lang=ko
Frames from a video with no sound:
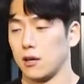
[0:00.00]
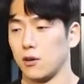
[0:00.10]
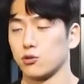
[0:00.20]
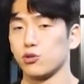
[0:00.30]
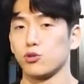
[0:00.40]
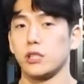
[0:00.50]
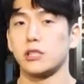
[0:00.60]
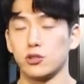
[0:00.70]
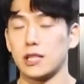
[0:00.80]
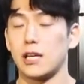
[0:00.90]
어, 꾸준히
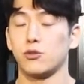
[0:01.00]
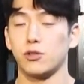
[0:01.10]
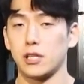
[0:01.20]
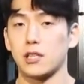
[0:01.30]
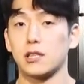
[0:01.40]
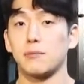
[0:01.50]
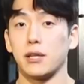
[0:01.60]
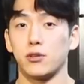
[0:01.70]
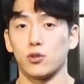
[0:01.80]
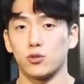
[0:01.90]
증가할 수 있게끔
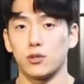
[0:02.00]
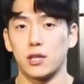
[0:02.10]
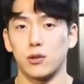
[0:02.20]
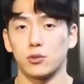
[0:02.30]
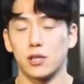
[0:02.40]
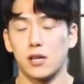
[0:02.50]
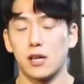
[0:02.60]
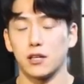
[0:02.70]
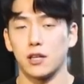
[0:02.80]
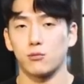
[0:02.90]
만들어준다라고 생각을
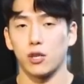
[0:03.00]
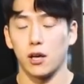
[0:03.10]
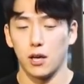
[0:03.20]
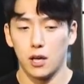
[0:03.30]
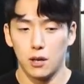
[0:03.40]
하기 때문에